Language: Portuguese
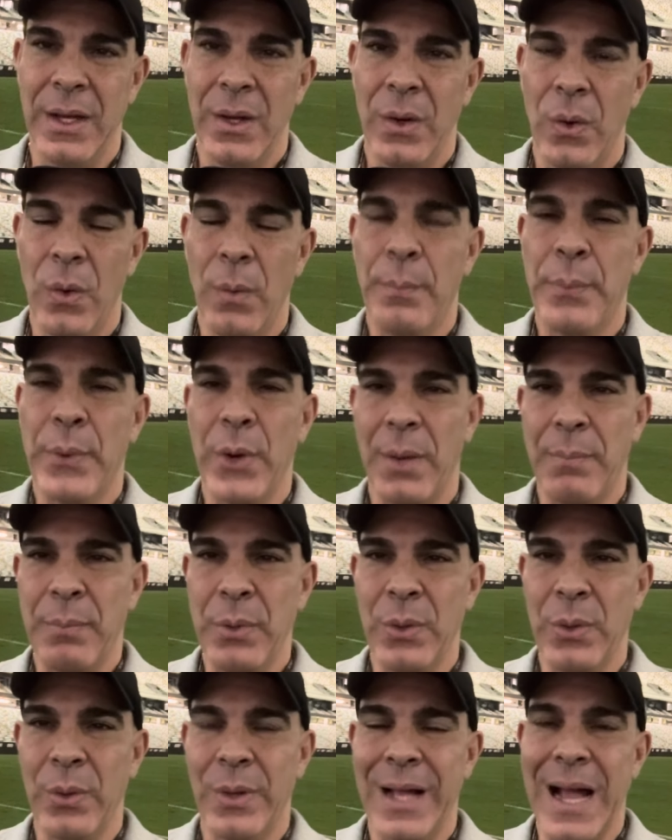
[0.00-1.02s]
O
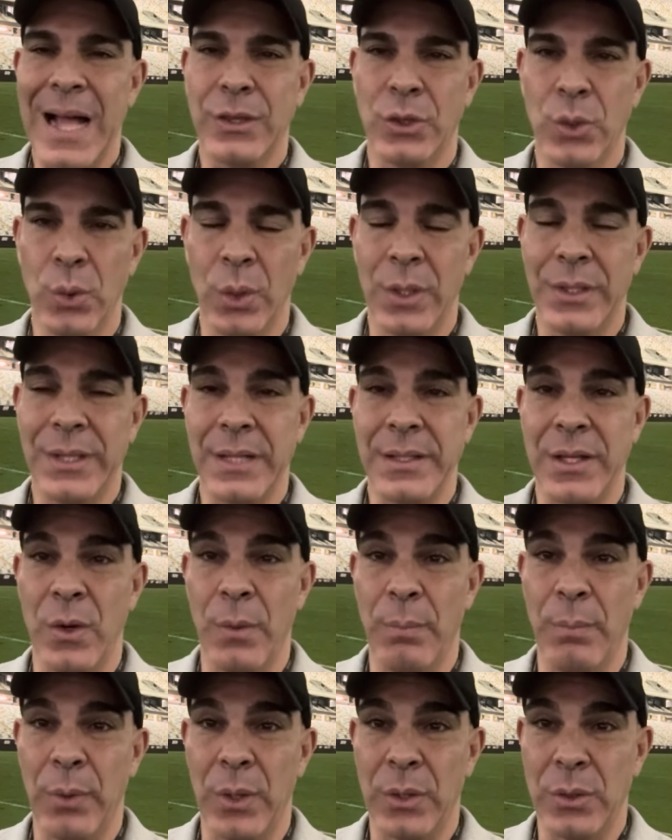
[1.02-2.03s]
próprio Cadu, que está
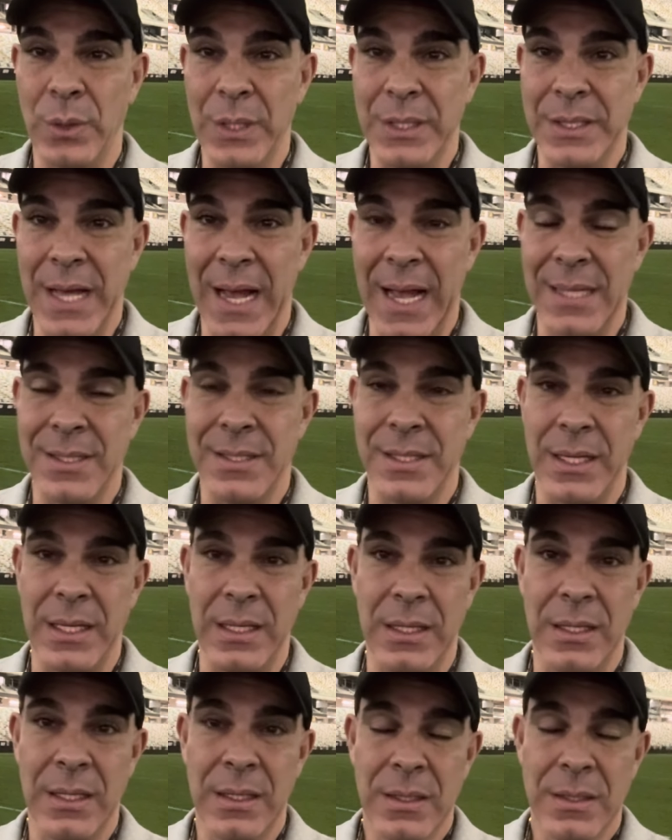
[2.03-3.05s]
tendo oportunidades
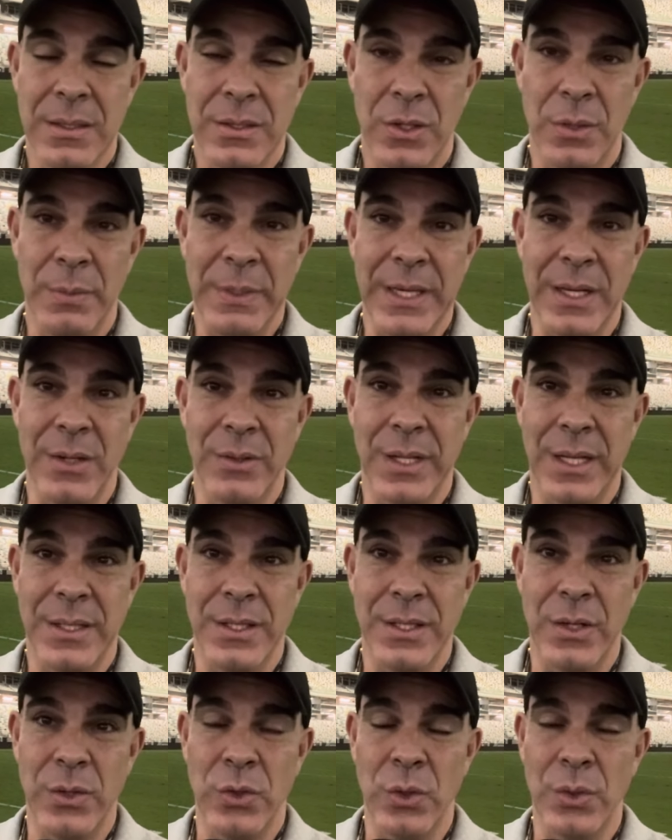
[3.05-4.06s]
aí, se eu não me engano, o
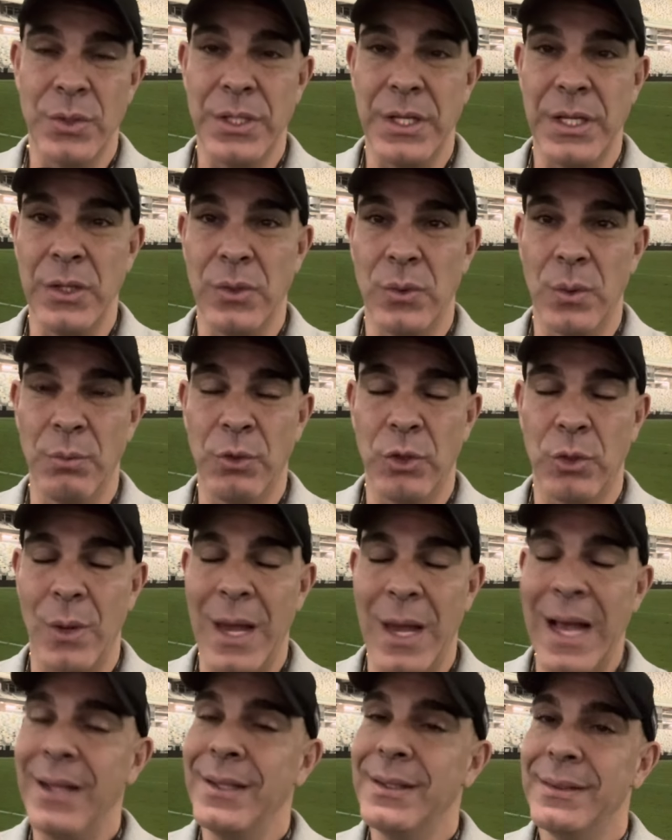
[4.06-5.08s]
terceiro jogo seguido como
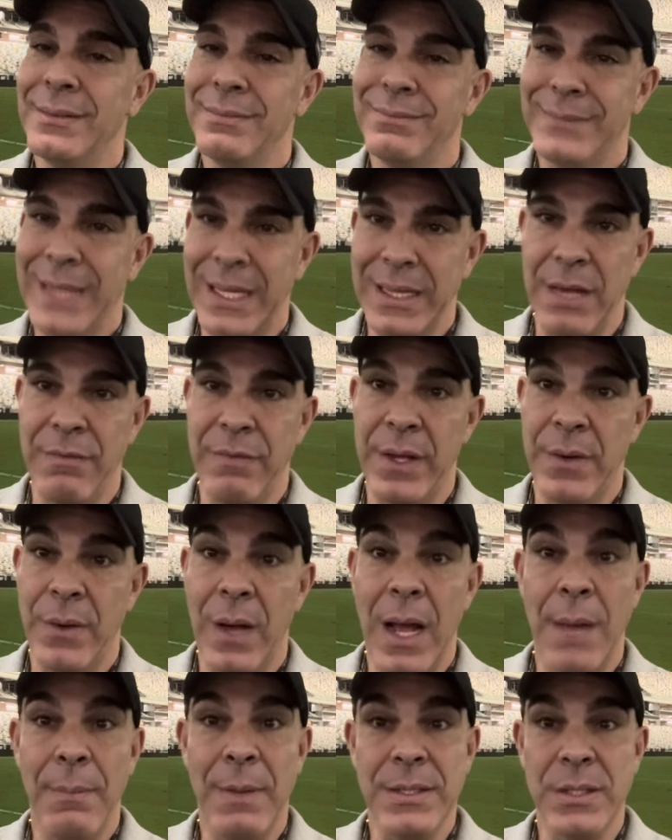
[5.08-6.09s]
titular, está devendo.
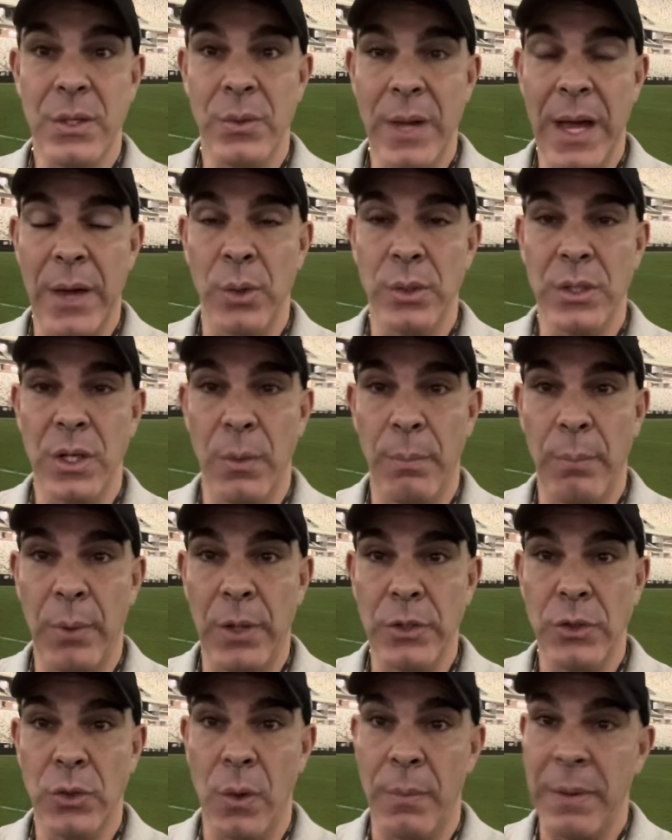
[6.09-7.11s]
Ah, mas é um garoto, não
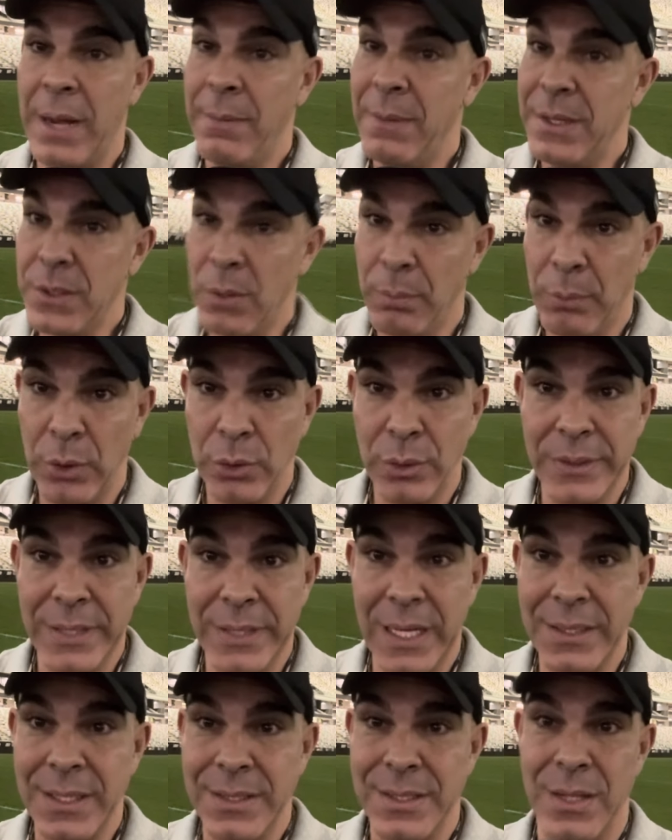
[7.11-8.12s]
pode cobrar, mas a
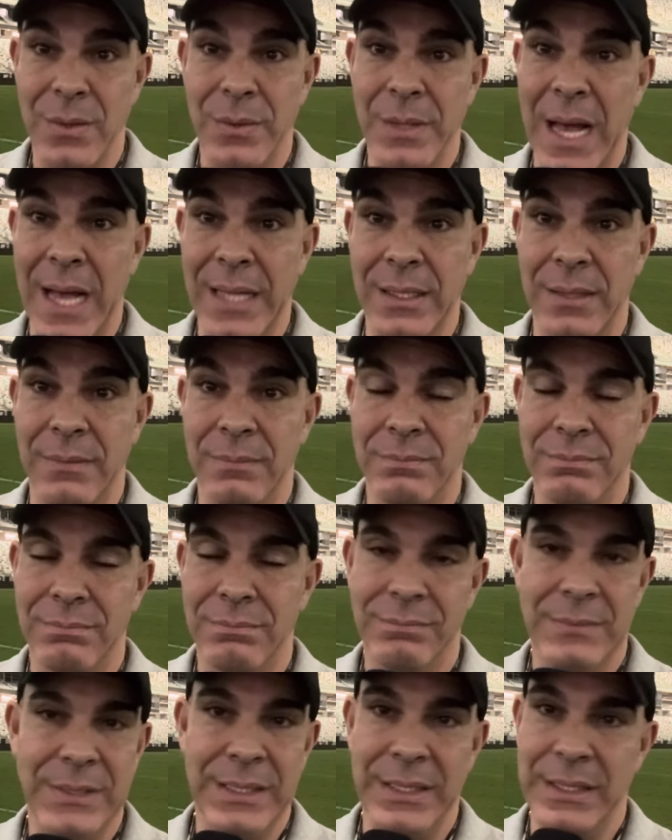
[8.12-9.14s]
oportunidade está sendo dada.
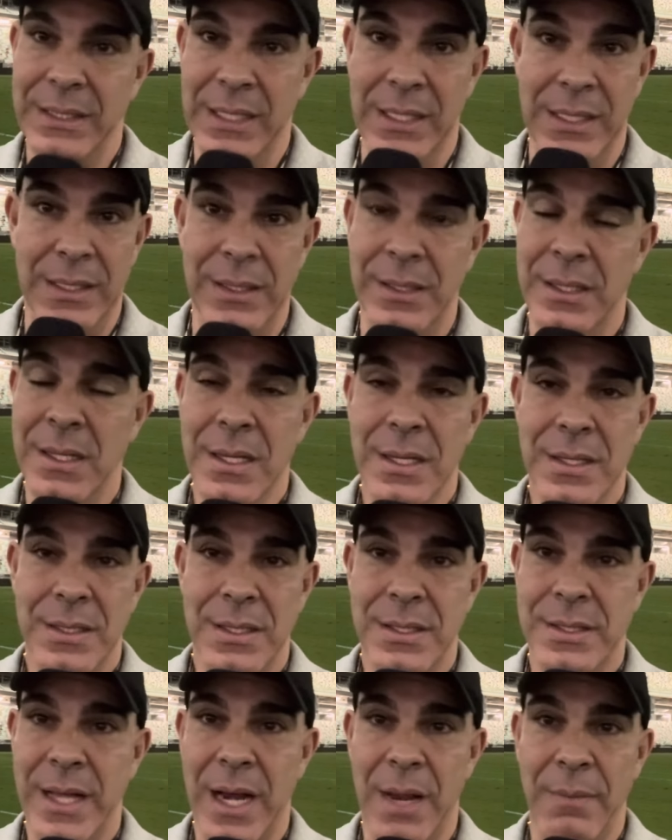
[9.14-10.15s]
E ele,
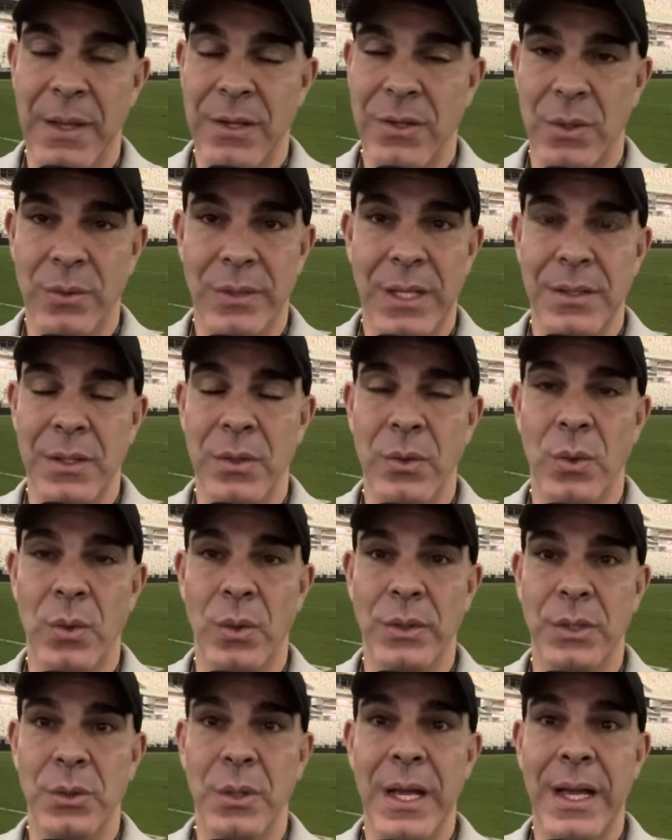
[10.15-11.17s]
sinceramente, não está dando
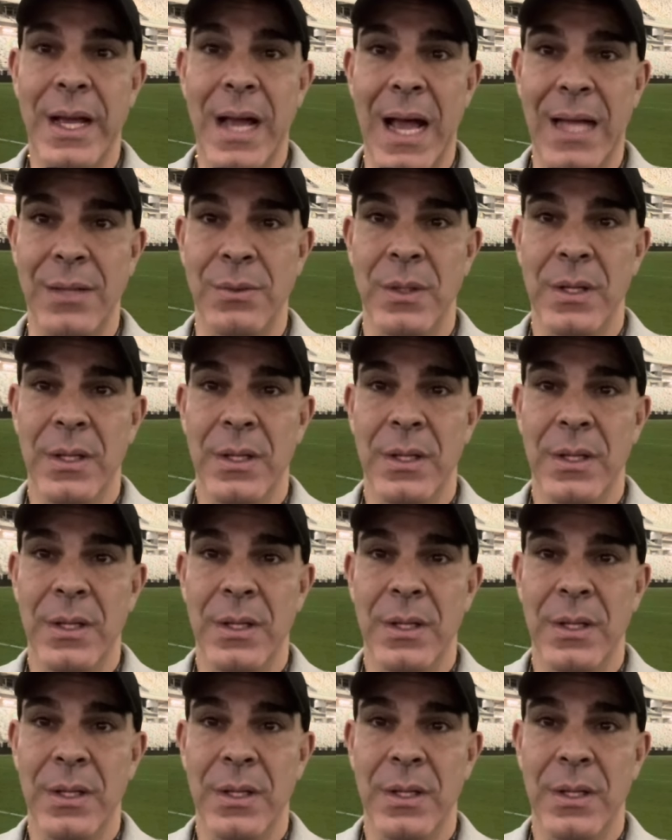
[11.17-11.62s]
conta do recado.